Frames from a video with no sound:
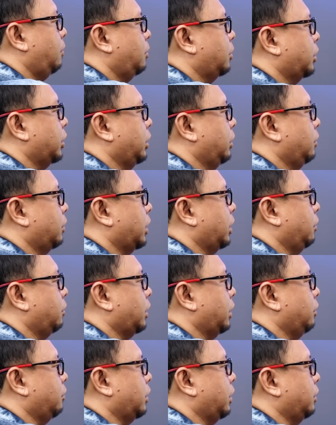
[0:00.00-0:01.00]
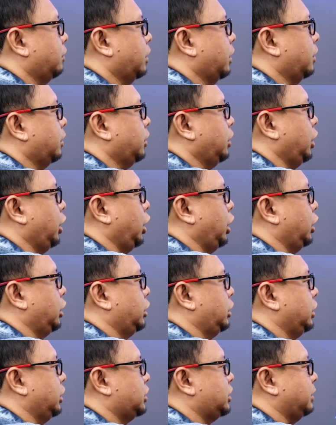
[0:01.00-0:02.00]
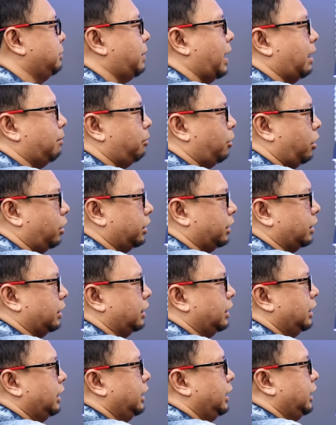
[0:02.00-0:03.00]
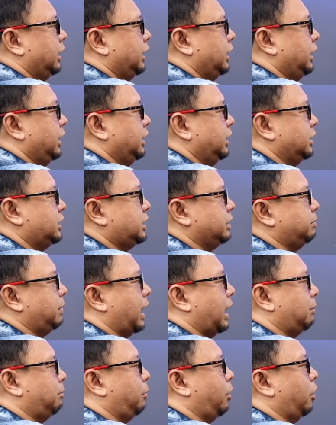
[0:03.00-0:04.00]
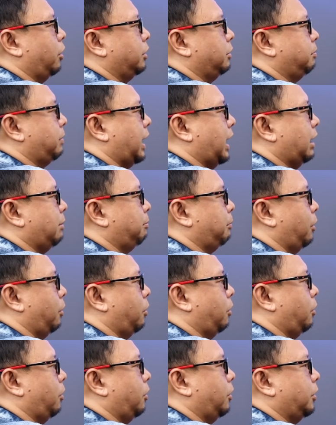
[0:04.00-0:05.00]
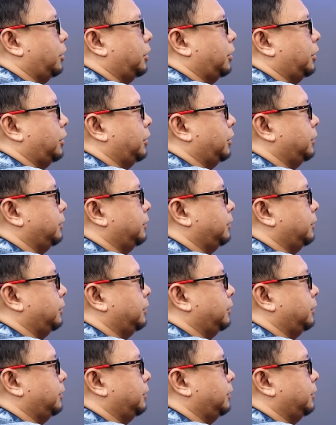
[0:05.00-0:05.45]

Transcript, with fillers: Oke, oke, oke, oke, oke. Ini si Babon. Ini si Babon, Babon.